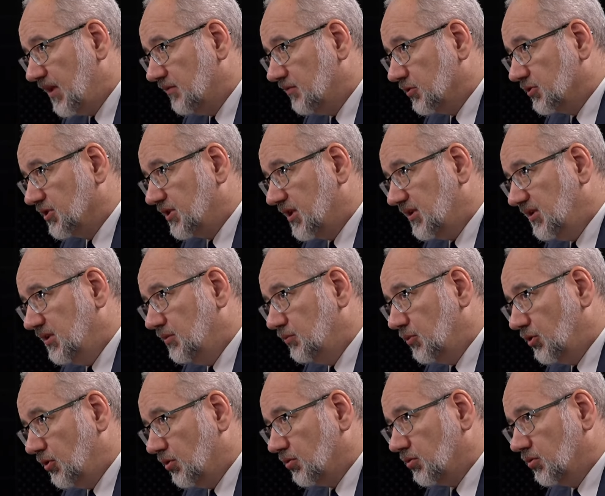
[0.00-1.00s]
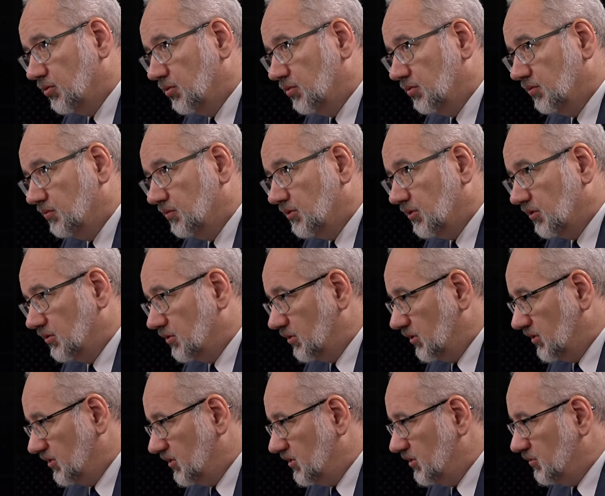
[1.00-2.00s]
W ostatnim roku, to, to
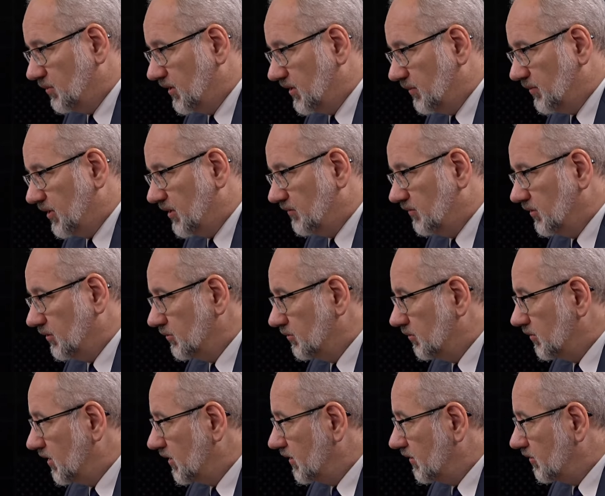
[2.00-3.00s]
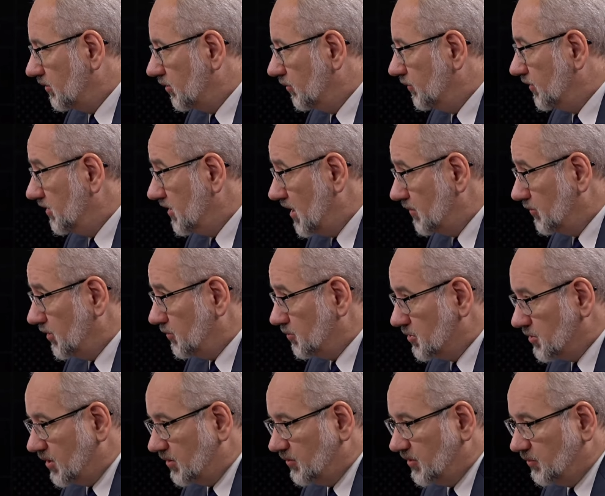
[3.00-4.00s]
jest liczba naprawdę, która robi na mnie
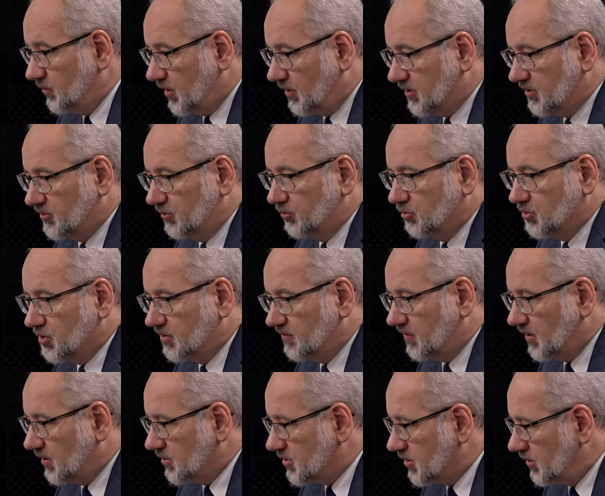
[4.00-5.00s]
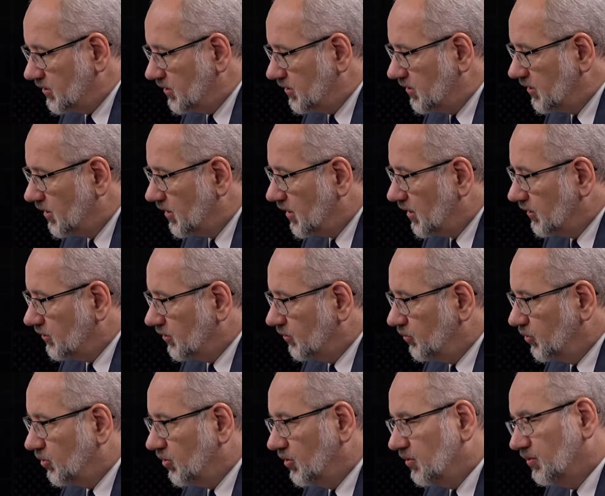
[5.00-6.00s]
przynajmniej bardzo duże wrażenie, to
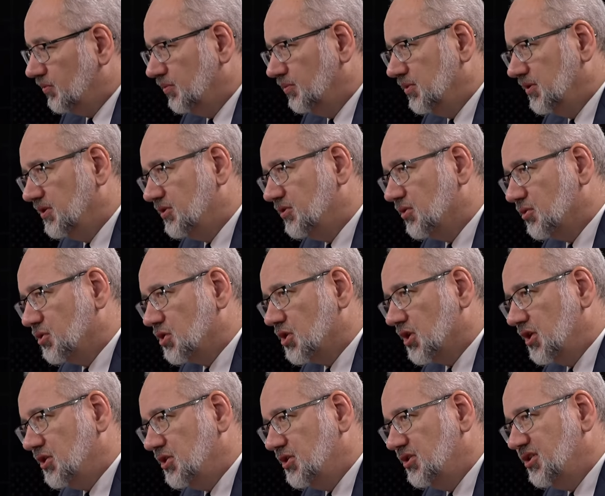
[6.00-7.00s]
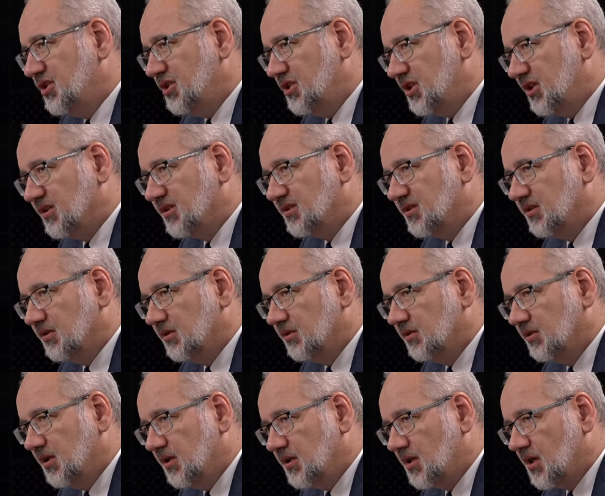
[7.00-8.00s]
było blisko 6 tysięcy
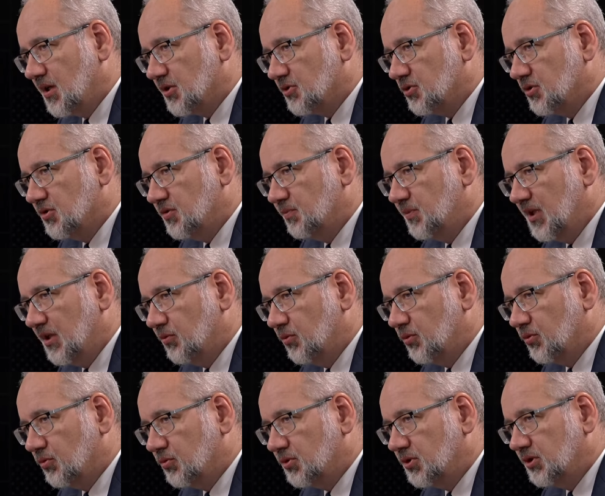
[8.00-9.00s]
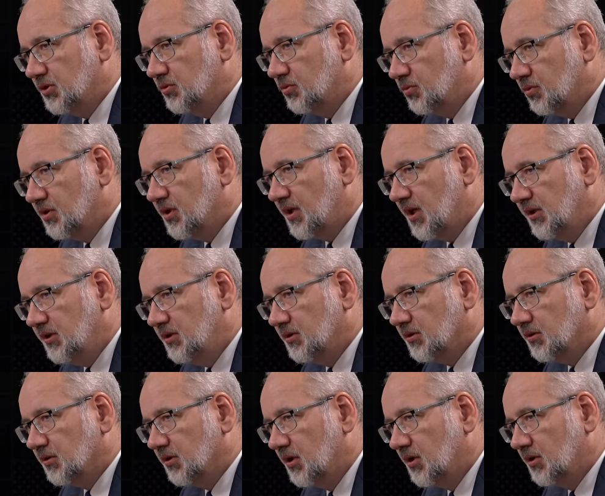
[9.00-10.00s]
lekarzy z Białorusi i
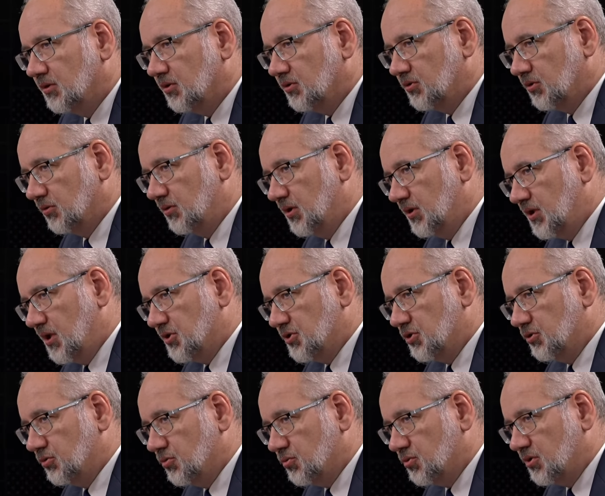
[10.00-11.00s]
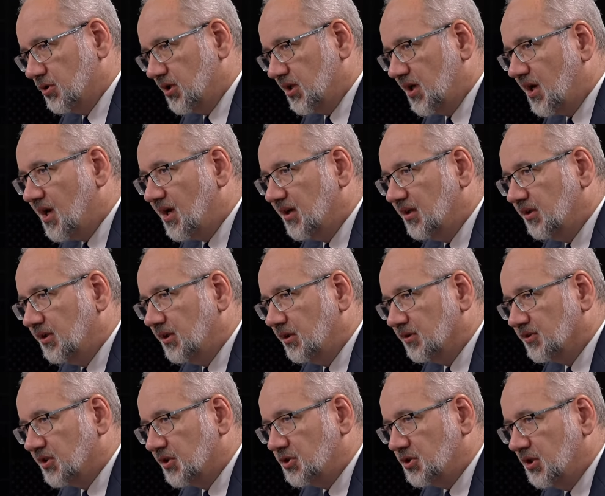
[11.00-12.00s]
Ukrainy. To są lekarze, którzy
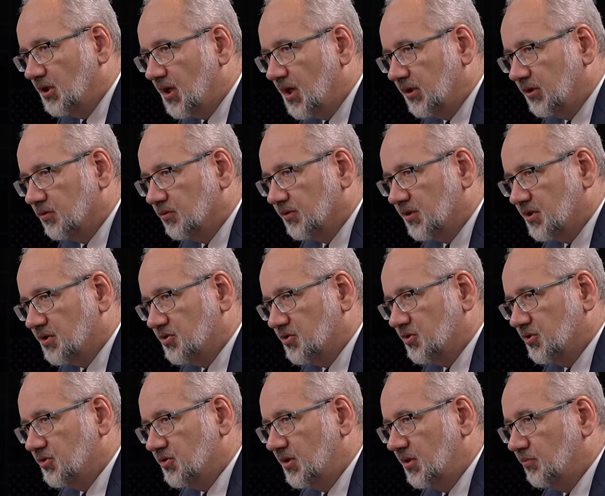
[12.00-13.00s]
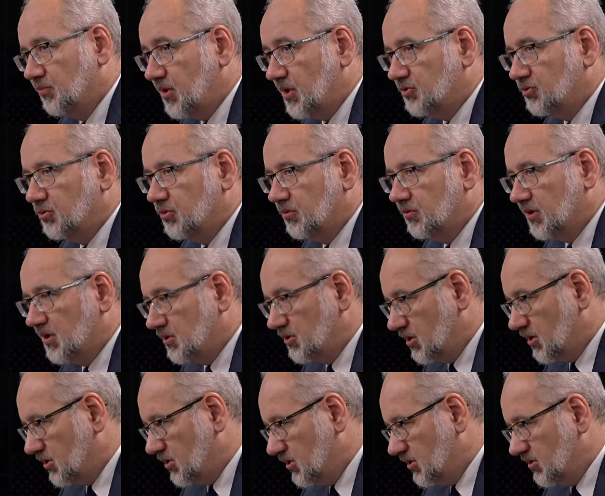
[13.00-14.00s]
realnie zasilają nasz system, pracują
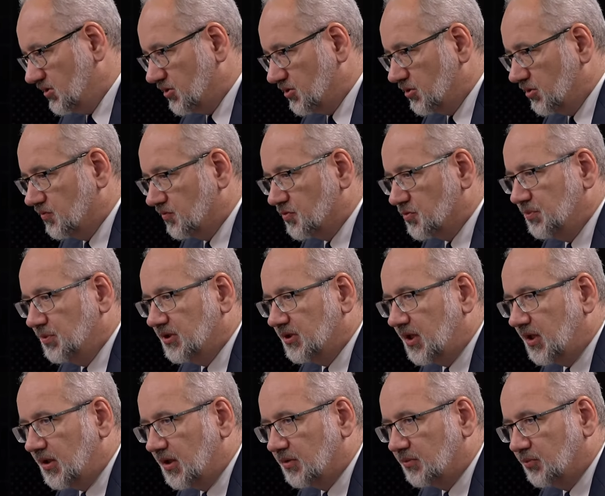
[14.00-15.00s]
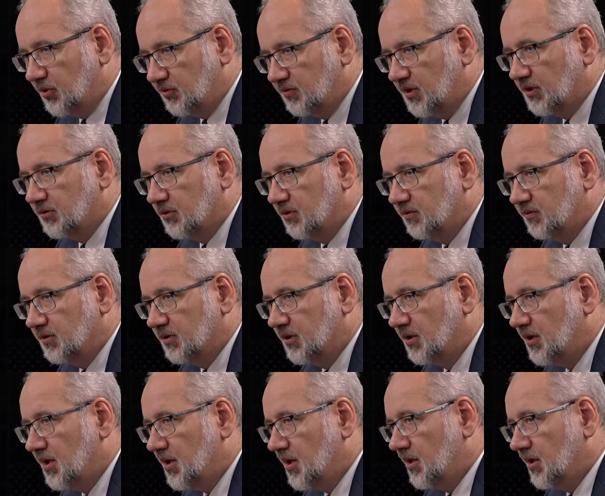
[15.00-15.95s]
najczęściej zresztą w szpitalach powiatowych,